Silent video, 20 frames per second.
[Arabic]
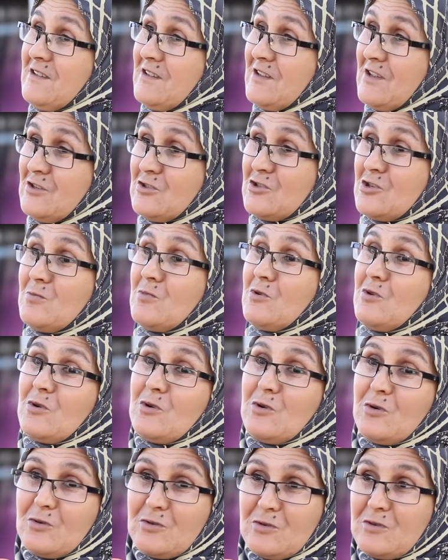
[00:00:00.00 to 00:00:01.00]

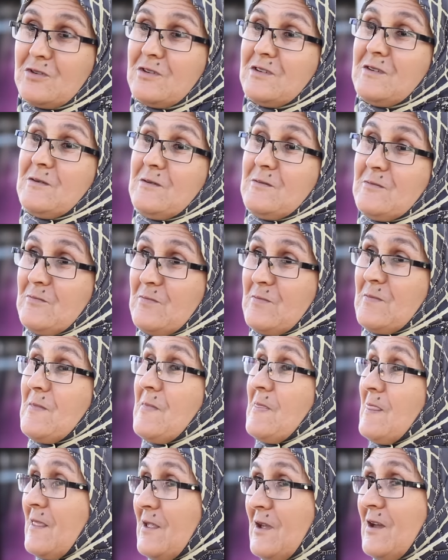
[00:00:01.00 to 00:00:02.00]
كيتشمكروا
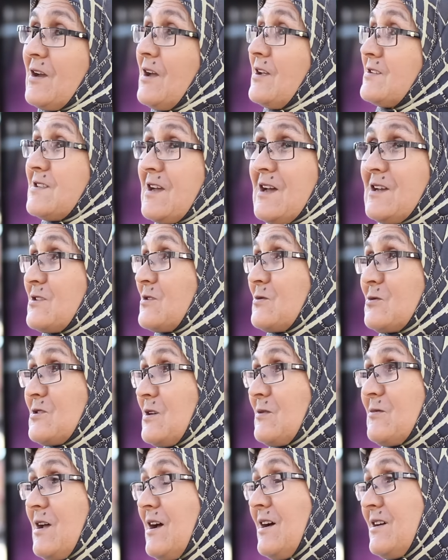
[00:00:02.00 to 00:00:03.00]
كنتعصب
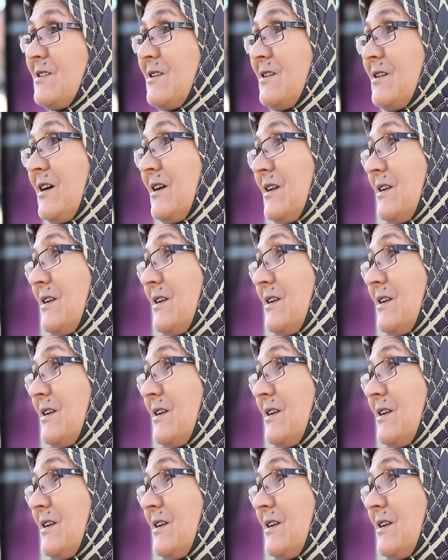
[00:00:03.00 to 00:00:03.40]
زعما الحق الله